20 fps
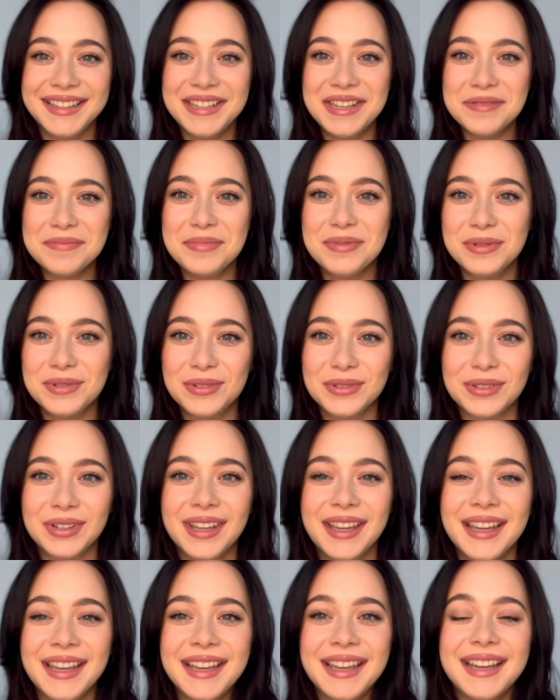не буду
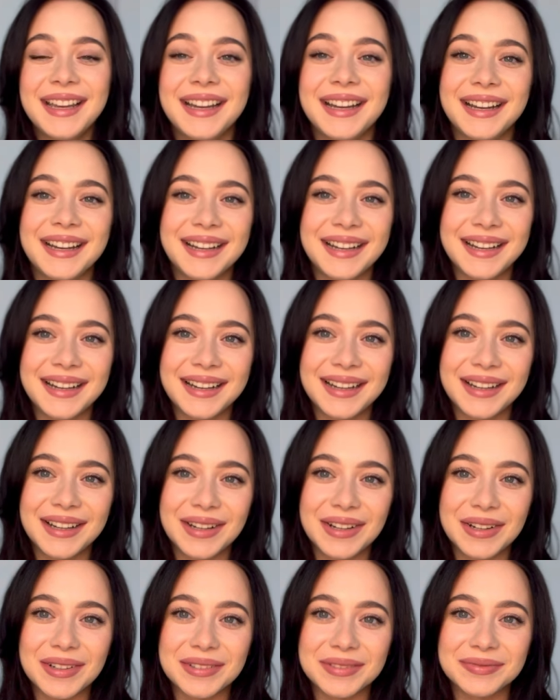
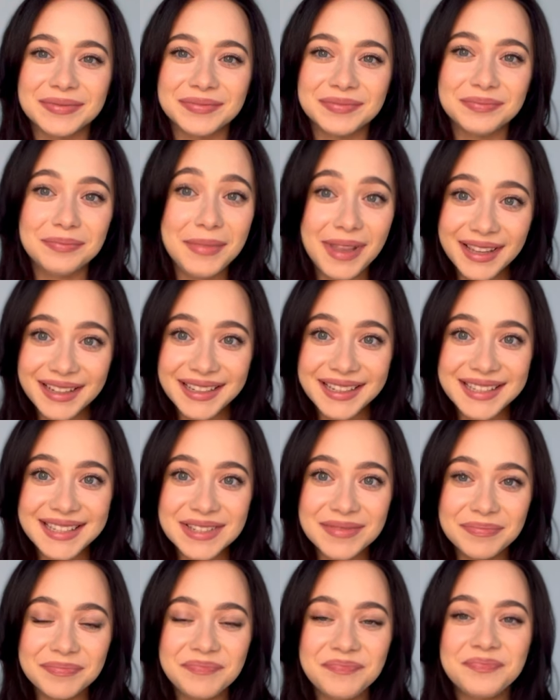Э, медлить
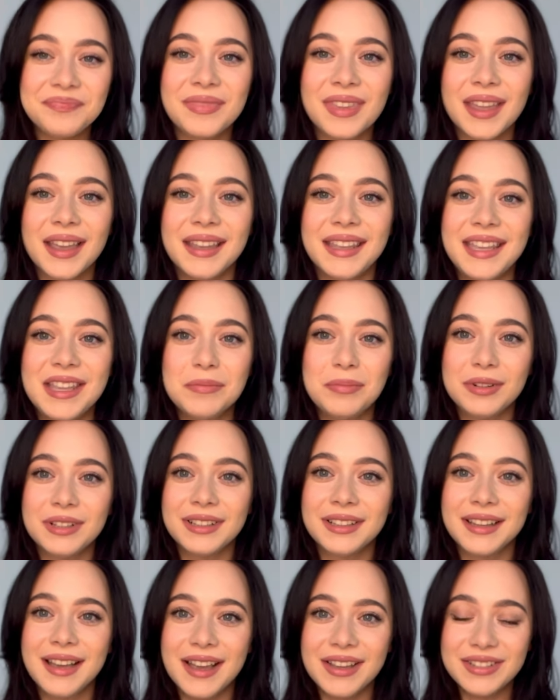и
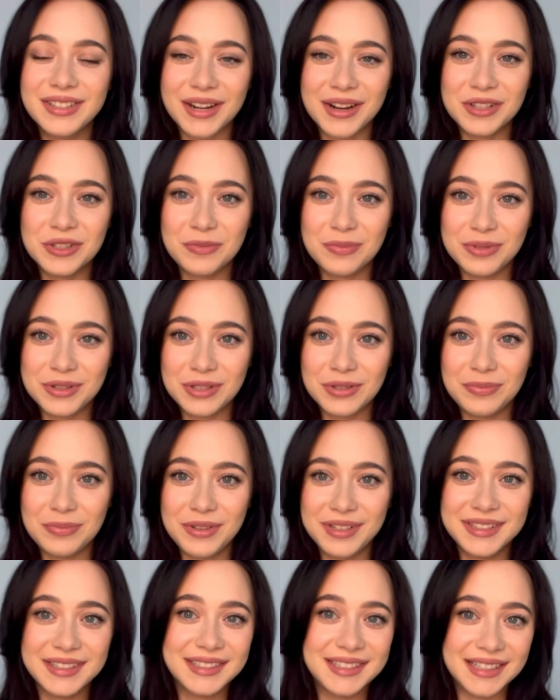предлагаю сразу
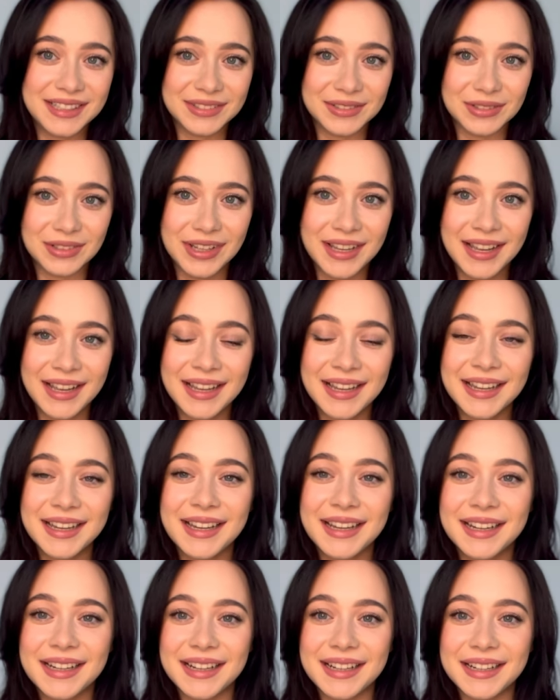приступить к делу.
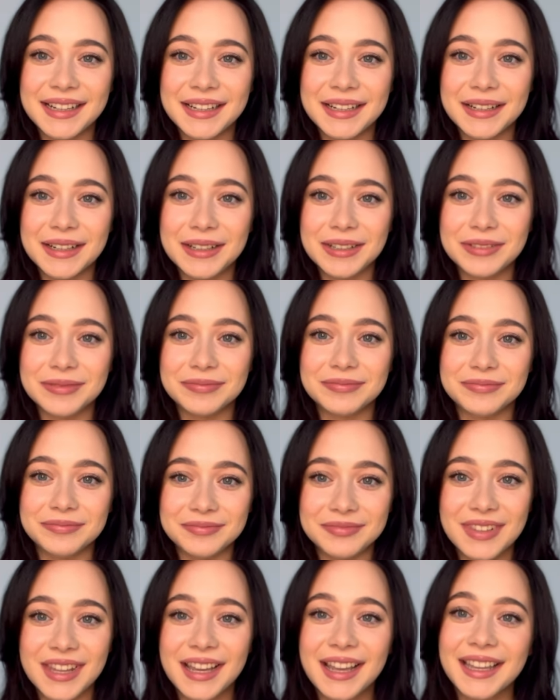Э,
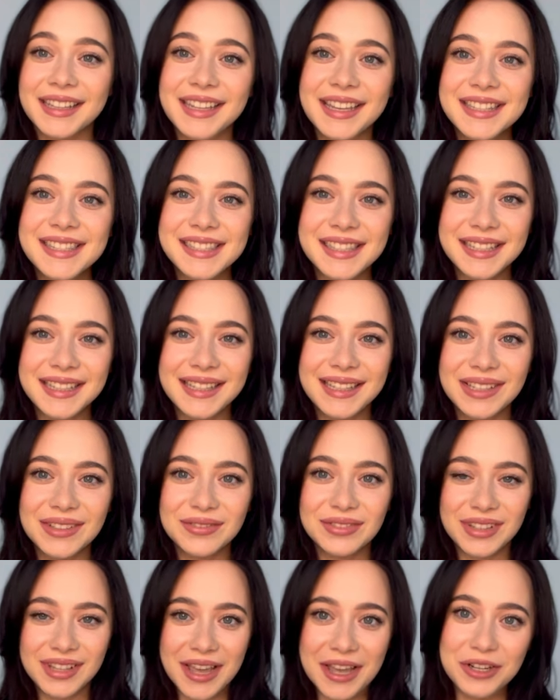наконец-таки
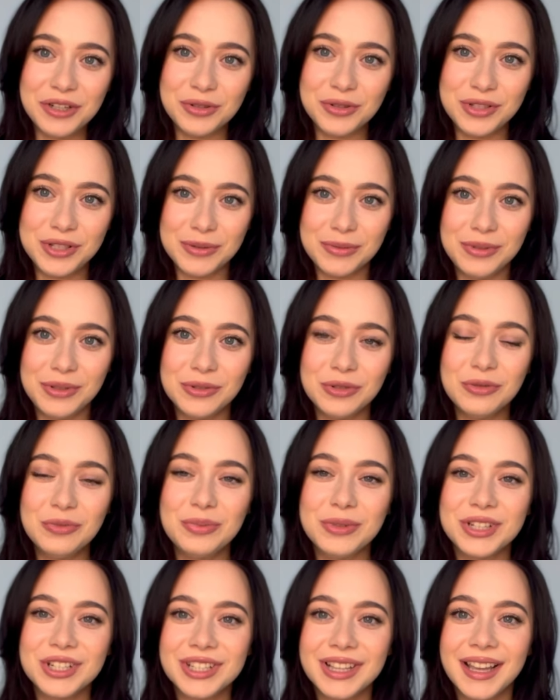в нашу семью
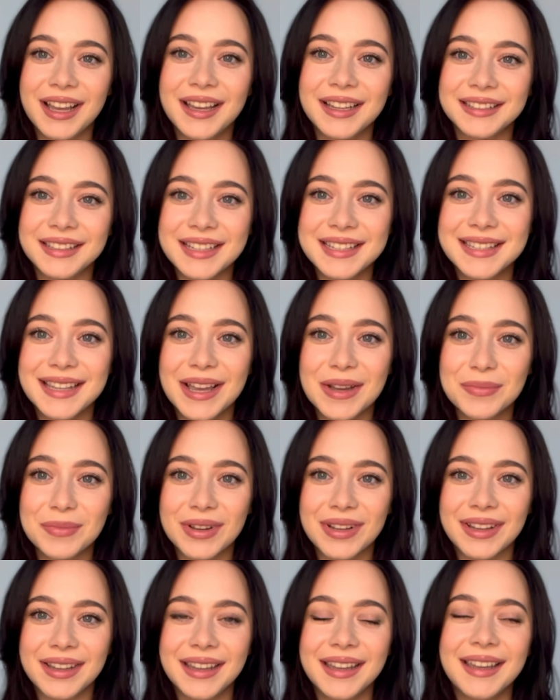пришла та
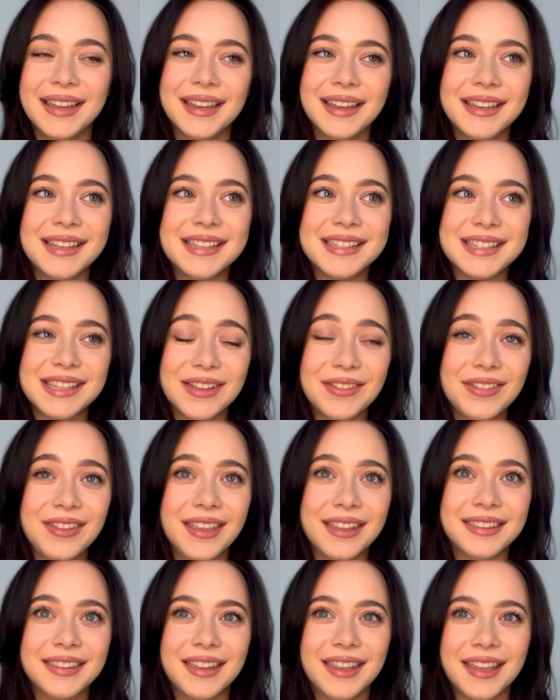самая
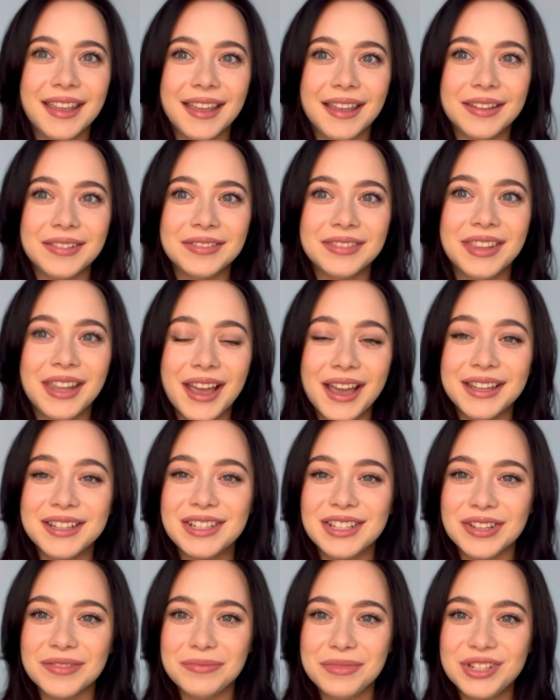заветная
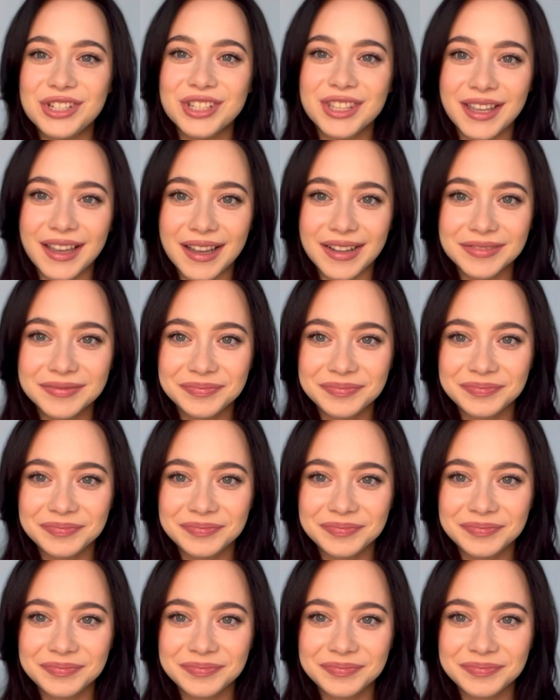наша мечта.